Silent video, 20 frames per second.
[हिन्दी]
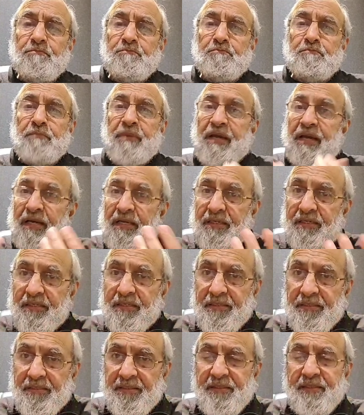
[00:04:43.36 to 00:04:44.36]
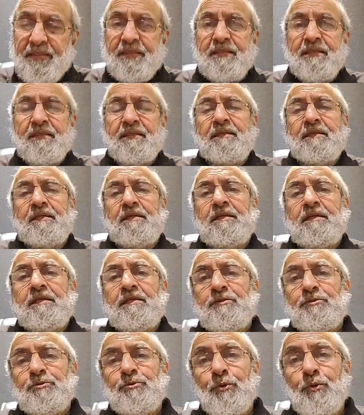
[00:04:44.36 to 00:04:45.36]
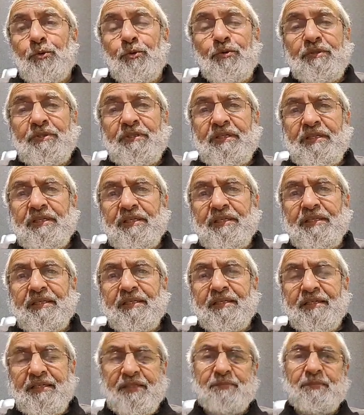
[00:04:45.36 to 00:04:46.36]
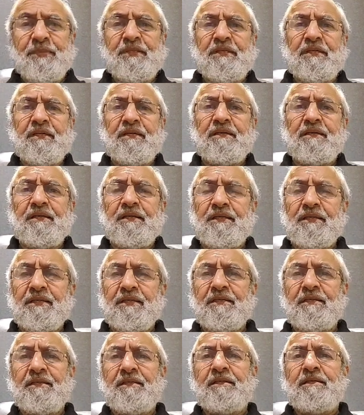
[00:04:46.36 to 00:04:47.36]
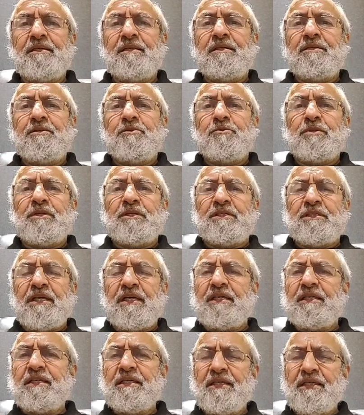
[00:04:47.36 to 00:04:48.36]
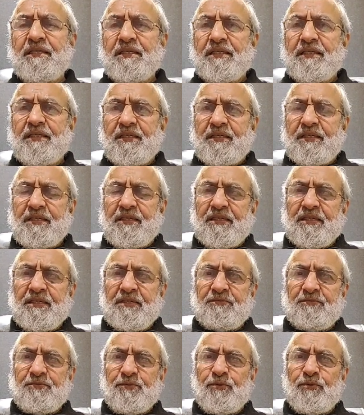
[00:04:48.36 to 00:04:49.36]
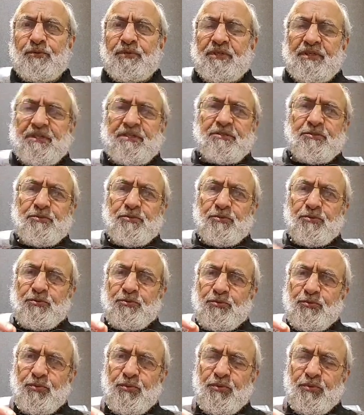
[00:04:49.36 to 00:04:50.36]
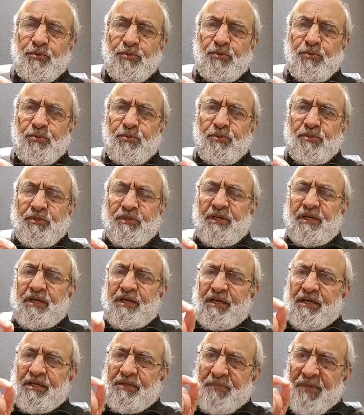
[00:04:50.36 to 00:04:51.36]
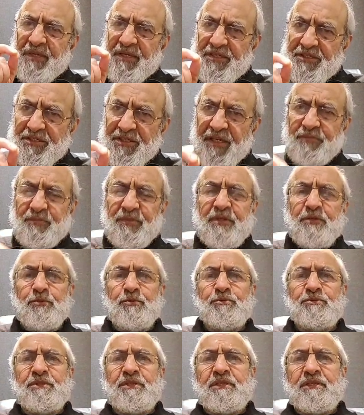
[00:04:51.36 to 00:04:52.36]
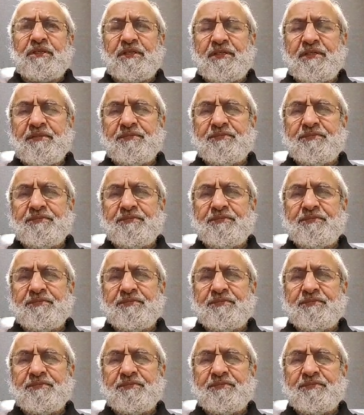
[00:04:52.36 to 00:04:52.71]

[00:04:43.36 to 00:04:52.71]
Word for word: बयान करते हैं जो लोग दीन की खिदमत कर रहे हैं उन्हें चाहिए कि वो इस उसूल को हमेशा मलहूज रखें